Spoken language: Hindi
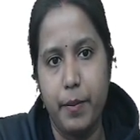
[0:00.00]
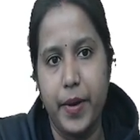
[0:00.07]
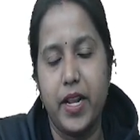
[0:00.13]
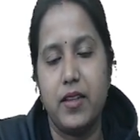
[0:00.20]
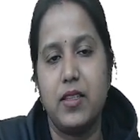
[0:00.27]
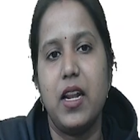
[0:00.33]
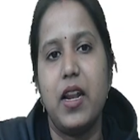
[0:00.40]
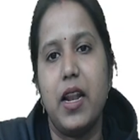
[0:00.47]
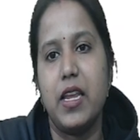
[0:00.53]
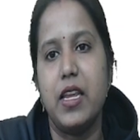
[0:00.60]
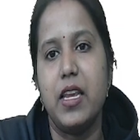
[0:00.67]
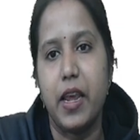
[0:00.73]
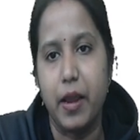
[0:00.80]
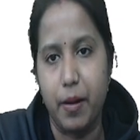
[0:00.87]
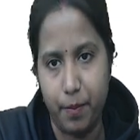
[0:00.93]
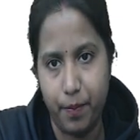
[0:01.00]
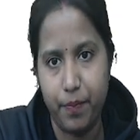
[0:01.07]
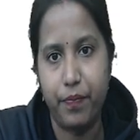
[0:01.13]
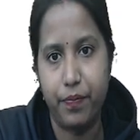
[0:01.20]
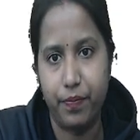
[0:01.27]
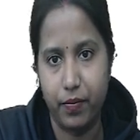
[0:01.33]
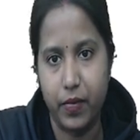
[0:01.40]
पर ऐसा नहीं है
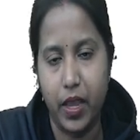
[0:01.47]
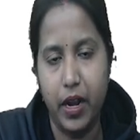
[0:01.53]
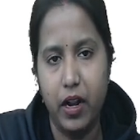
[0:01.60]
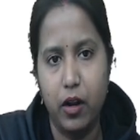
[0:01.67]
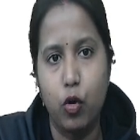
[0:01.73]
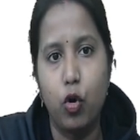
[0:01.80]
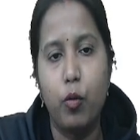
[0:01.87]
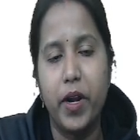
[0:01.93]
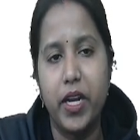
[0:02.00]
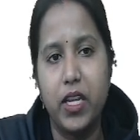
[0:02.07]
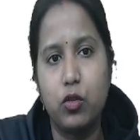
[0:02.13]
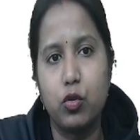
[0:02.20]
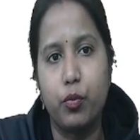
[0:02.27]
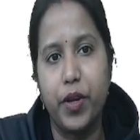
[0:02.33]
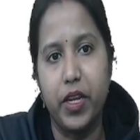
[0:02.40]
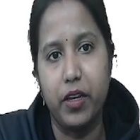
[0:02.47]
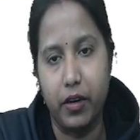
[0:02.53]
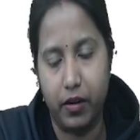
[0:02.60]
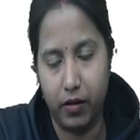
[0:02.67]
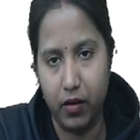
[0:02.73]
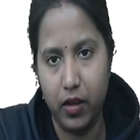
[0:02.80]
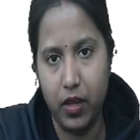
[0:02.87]
है ना नो बडी
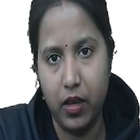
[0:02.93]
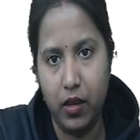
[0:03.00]
सुपीरियर